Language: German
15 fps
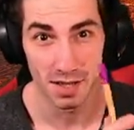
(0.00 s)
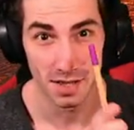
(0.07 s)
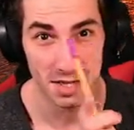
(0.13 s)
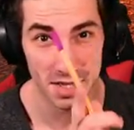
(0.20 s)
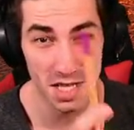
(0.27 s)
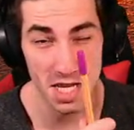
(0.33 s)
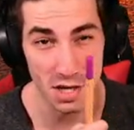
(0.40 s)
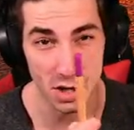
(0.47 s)

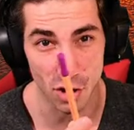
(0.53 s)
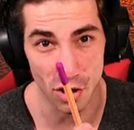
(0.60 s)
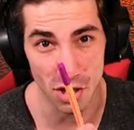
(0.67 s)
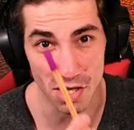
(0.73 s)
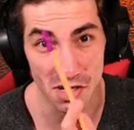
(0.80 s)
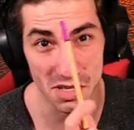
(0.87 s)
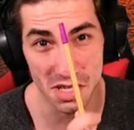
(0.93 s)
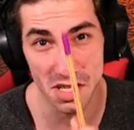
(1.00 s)
Sie
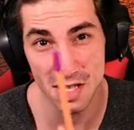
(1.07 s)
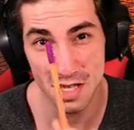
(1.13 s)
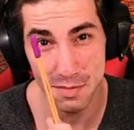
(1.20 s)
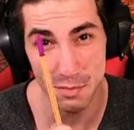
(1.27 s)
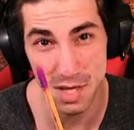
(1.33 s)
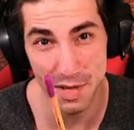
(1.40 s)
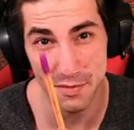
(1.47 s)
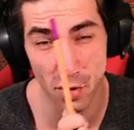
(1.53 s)
können
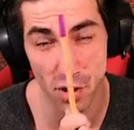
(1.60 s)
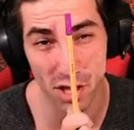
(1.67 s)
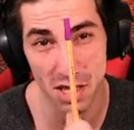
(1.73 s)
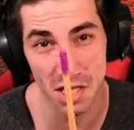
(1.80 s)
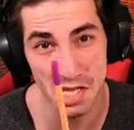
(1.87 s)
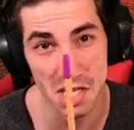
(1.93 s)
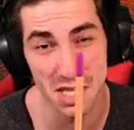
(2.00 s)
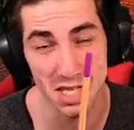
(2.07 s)
diesen Mittwoch
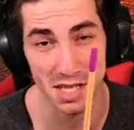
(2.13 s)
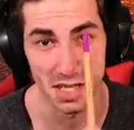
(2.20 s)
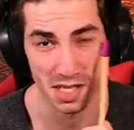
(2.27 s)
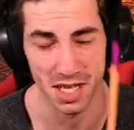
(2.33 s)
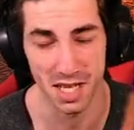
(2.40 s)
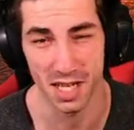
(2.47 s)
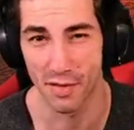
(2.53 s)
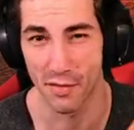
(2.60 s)
genießen.
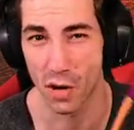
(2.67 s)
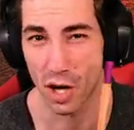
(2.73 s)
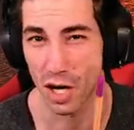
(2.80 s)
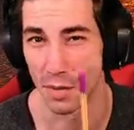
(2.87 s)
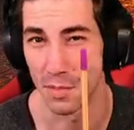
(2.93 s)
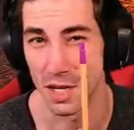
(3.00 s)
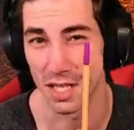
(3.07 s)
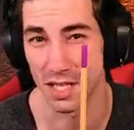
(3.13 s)
Jede
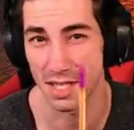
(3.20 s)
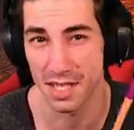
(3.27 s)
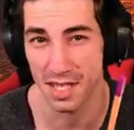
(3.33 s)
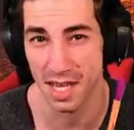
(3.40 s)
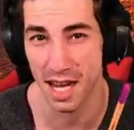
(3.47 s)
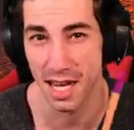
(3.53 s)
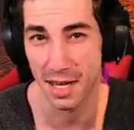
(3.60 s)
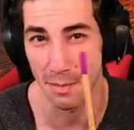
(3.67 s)
Woche
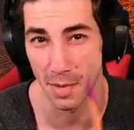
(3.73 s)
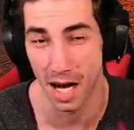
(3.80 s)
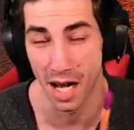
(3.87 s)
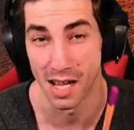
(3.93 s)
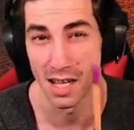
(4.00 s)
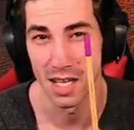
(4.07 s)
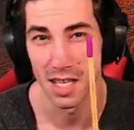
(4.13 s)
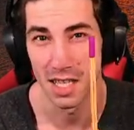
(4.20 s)
mindestens
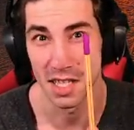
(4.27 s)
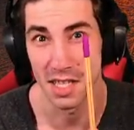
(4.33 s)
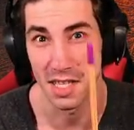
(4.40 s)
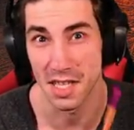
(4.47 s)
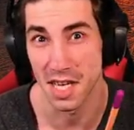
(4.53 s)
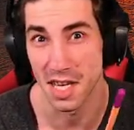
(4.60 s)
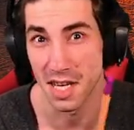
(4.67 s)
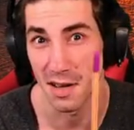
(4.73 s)
einmal.
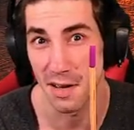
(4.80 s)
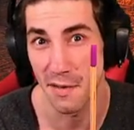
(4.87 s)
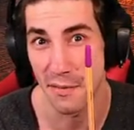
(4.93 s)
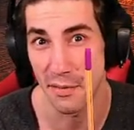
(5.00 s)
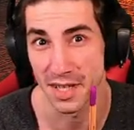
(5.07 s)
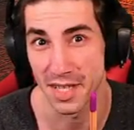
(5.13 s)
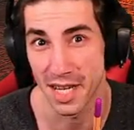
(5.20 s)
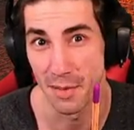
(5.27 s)
Jede
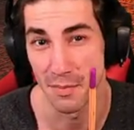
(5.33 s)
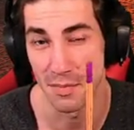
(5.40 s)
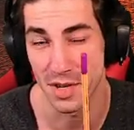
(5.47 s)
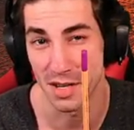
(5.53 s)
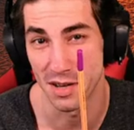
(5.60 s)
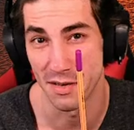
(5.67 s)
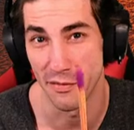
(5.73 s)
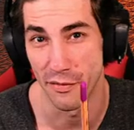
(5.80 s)

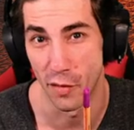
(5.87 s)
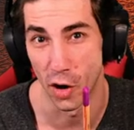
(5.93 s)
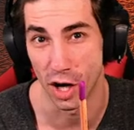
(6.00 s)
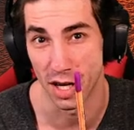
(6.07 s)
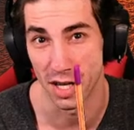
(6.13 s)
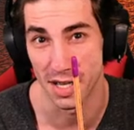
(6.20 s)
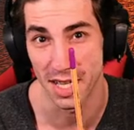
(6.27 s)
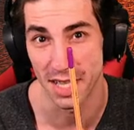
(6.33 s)
verdammte
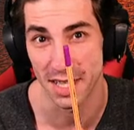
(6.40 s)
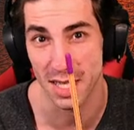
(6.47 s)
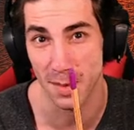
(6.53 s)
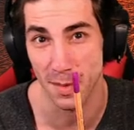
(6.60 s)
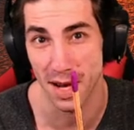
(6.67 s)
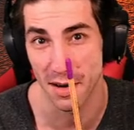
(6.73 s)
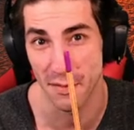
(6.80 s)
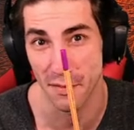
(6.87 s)
Woche der
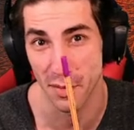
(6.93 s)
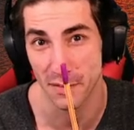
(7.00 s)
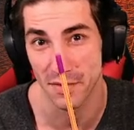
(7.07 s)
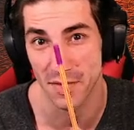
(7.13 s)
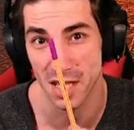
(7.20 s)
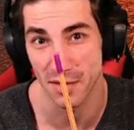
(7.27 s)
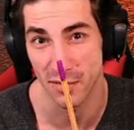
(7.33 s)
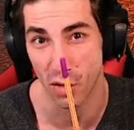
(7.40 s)

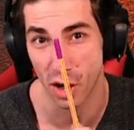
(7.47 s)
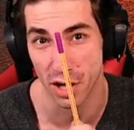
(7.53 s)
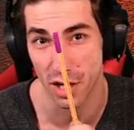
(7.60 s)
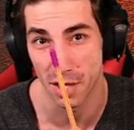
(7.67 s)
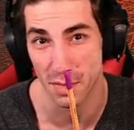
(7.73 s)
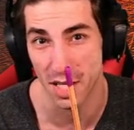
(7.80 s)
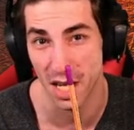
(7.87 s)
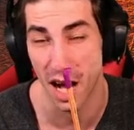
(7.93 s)
52
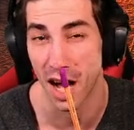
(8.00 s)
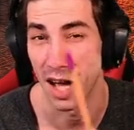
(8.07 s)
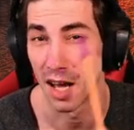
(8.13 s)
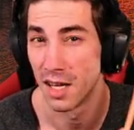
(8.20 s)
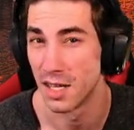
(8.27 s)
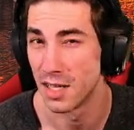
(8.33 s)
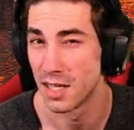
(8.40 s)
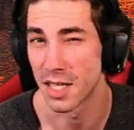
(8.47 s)
Wochen im Jahr.
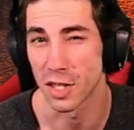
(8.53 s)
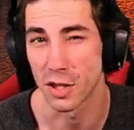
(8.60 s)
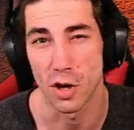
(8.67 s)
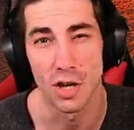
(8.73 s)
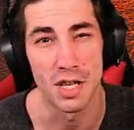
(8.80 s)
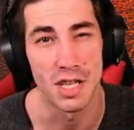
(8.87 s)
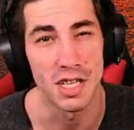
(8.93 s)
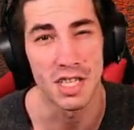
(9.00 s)
Sie
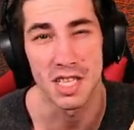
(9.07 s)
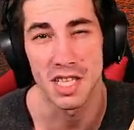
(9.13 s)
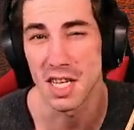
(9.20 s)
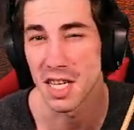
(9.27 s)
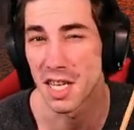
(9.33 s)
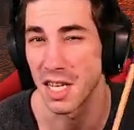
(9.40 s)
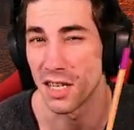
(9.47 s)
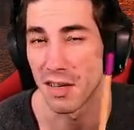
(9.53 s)
können ihn
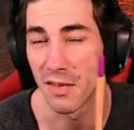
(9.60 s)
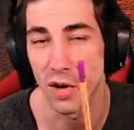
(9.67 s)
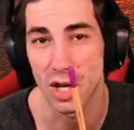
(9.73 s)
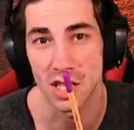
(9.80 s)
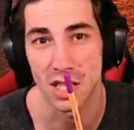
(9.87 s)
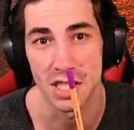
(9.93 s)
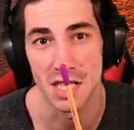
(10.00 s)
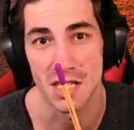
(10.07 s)
jede
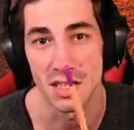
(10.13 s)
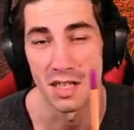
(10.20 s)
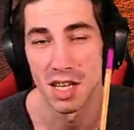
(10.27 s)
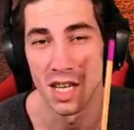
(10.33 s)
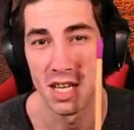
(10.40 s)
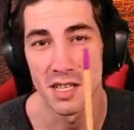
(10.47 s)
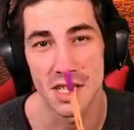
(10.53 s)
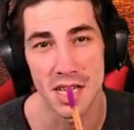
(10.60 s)
Woche genießen.
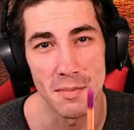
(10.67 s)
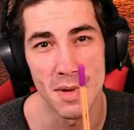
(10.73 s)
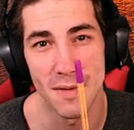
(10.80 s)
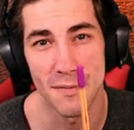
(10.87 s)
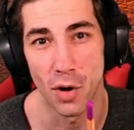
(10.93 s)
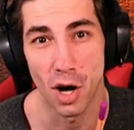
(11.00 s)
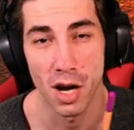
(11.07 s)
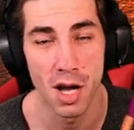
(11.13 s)
Den
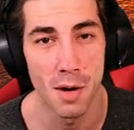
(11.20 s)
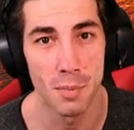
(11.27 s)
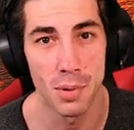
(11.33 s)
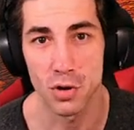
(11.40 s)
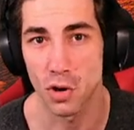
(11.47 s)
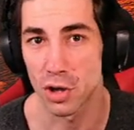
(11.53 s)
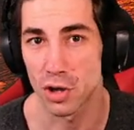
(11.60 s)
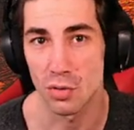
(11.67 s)
Mittwoch.
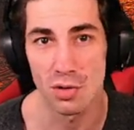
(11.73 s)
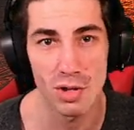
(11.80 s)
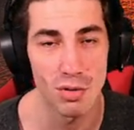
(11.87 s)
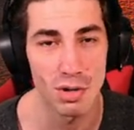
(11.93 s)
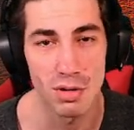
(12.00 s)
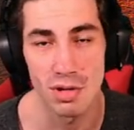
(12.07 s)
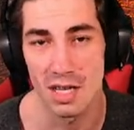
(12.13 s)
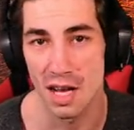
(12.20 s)

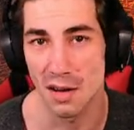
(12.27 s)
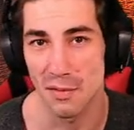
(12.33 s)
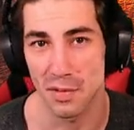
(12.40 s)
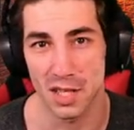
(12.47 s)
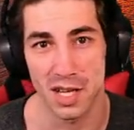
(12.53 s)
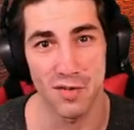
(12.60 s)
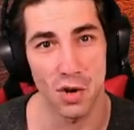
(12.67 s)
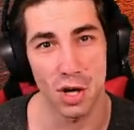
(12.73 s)
Bedeutungslos für den
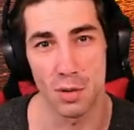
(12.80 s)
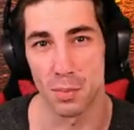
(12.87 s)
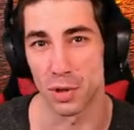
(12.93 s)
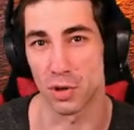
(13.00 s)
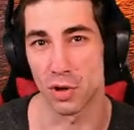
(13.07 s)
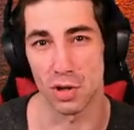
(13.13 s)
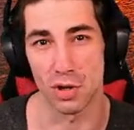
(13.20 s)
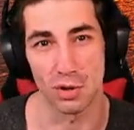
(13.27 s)
Anfang der Woche,
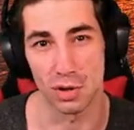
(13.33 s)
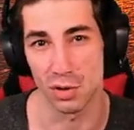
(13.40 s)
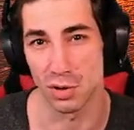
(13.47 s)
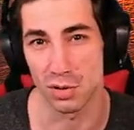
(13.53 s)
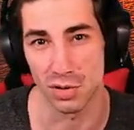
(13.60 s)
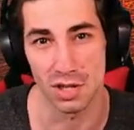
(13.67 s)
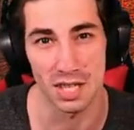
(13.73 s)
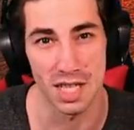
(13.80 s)

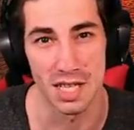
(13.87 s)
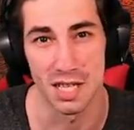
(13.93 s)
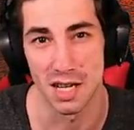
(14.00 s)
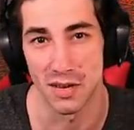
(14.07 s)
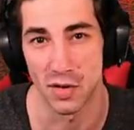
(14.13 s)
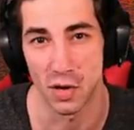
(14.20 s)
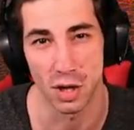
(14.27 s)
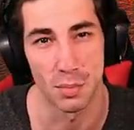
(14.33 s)
bedeutungslos fürs Ende
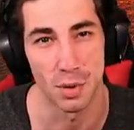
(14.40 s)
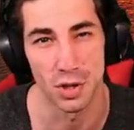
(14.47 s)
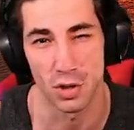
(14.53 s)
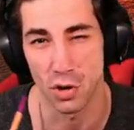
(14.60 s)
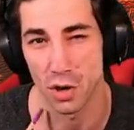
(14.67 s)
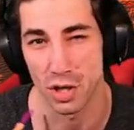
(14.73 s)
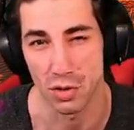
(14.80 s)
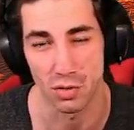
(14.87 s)
der Woche,
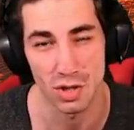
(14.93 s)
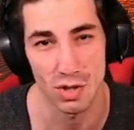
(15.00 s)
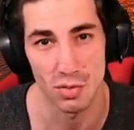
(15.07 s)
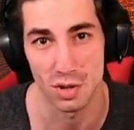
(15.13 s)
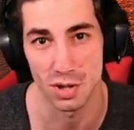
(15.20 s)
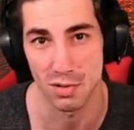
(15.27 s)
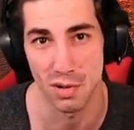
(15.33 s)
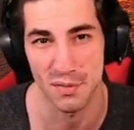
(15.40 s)

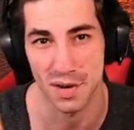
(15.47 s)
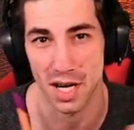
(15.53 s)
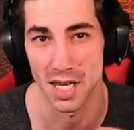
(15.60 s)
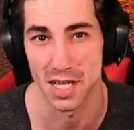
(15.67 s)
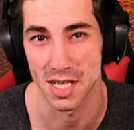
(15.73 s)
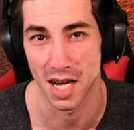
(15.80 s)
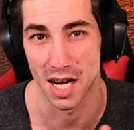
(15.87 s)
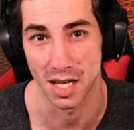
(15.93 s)
bedeutungslos für
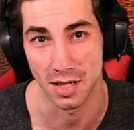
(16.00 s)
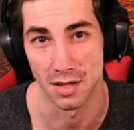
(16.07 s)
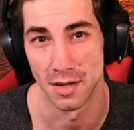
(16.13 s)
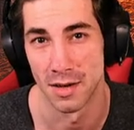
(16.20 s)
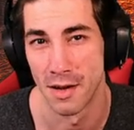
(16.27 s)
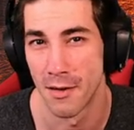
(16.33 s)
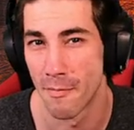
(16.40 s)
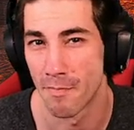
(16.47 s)
freie Tage.
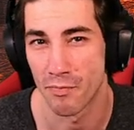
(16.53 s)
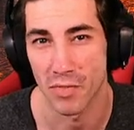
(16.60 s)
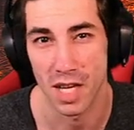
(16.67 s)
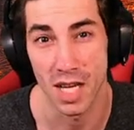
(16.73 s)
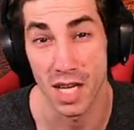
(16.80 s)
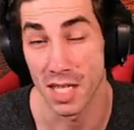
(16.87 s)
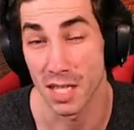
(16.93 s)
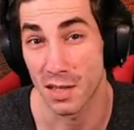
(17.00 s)

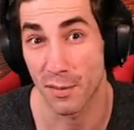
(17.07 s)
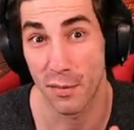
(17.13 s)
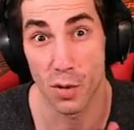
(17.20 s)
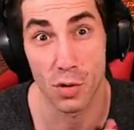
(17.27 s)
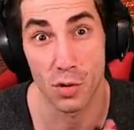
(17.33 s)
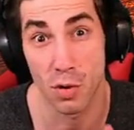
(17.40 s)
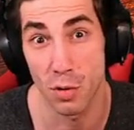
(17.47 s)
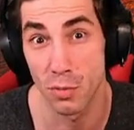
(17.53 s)
Er ist
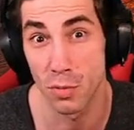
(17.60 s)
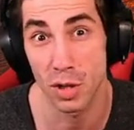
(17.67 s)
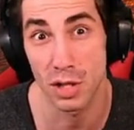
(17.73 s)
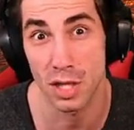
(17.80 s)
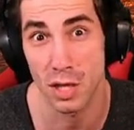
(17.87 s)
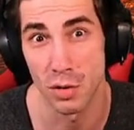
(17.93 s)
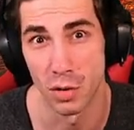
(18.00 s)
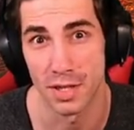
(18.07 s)
vollkommen
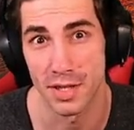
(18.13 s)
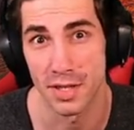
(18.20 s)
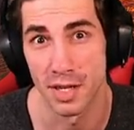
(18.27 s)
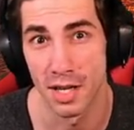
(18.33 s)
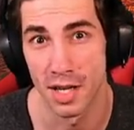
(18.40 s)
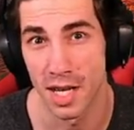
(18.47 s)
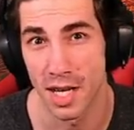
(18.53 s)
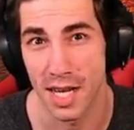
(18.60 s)

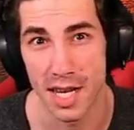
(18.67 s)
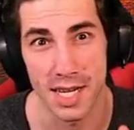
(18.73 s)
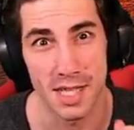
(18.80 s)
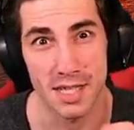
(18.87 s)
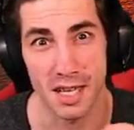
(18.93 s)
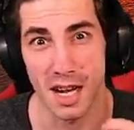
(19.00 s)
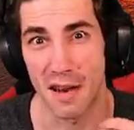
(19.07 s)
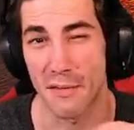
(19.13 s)
nutzlos. Er
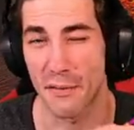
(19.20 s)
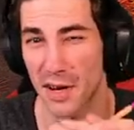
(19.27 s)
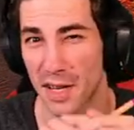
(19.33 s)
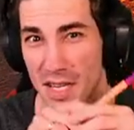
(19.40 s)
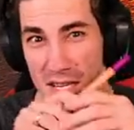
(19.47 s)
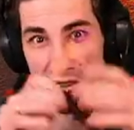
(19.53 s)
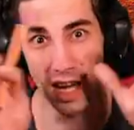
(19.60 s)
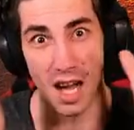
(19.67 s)
ist
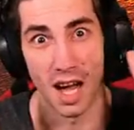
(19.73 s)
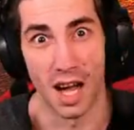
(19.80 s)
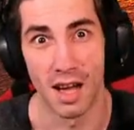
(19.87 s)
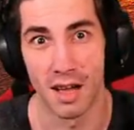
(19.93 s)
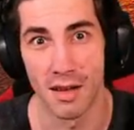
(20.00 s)
einfach da.